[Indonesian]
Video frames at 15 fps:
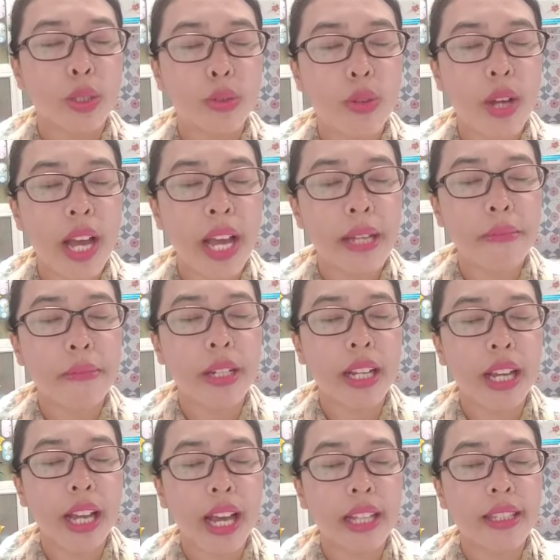Tuhan
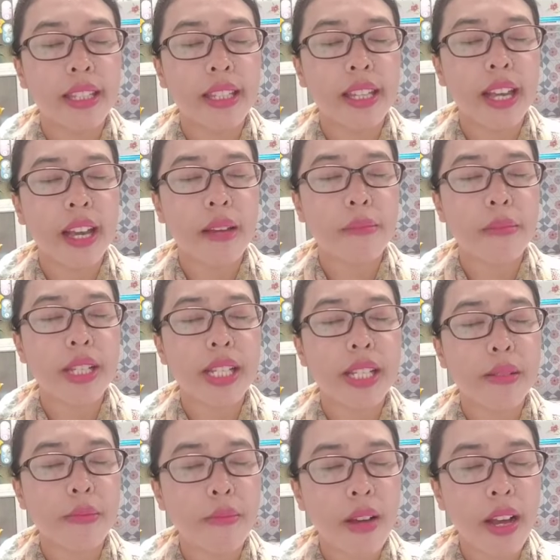berkati kami
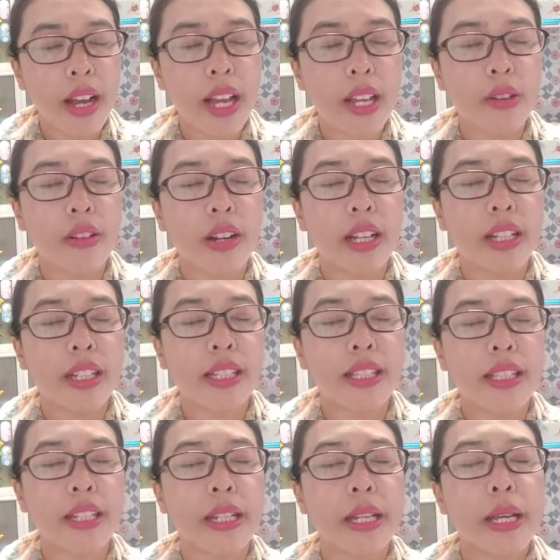sebagai orang
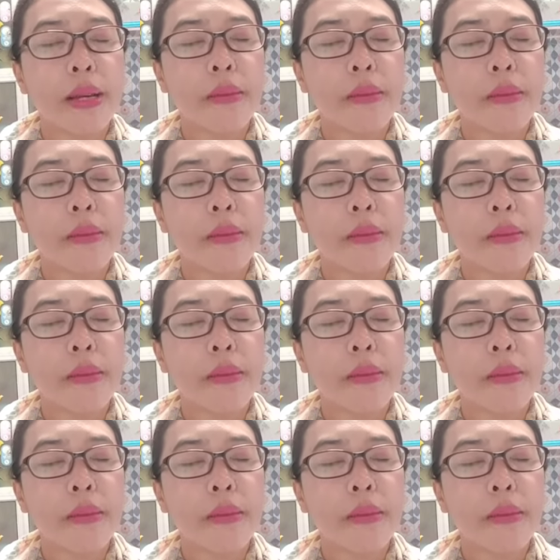Kristen.